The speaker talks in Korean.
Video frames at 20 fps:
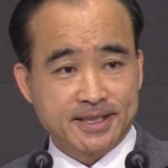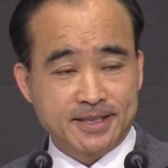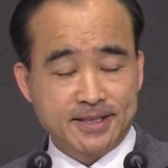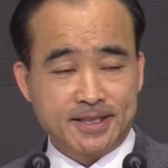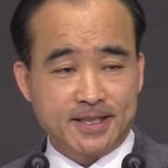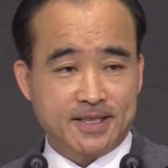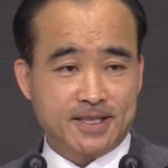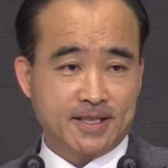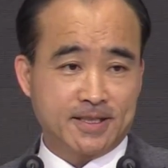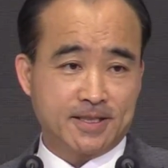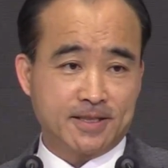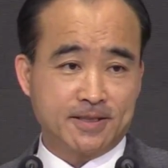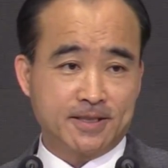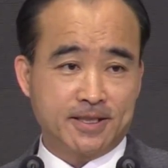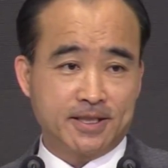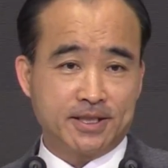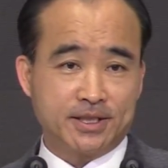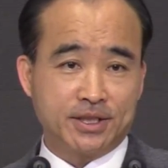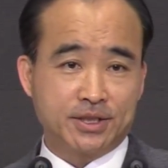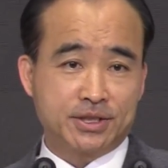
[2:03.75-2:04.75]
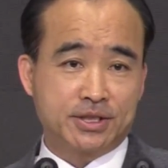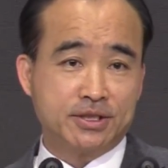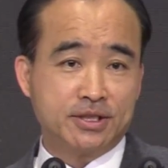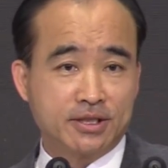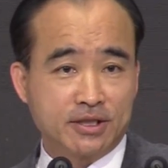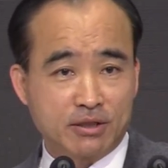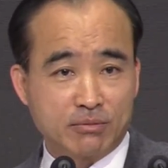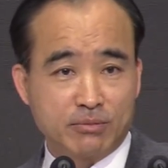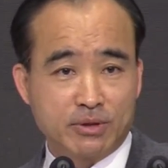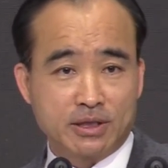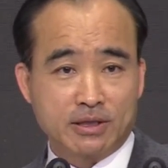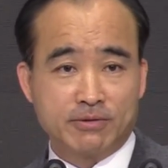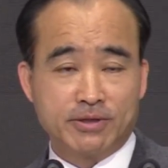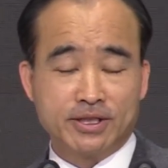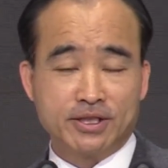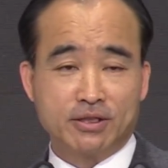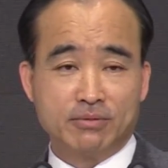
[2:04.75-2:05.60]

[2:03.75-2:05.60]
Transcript: 근데 제자들이 예수님께 뭐라고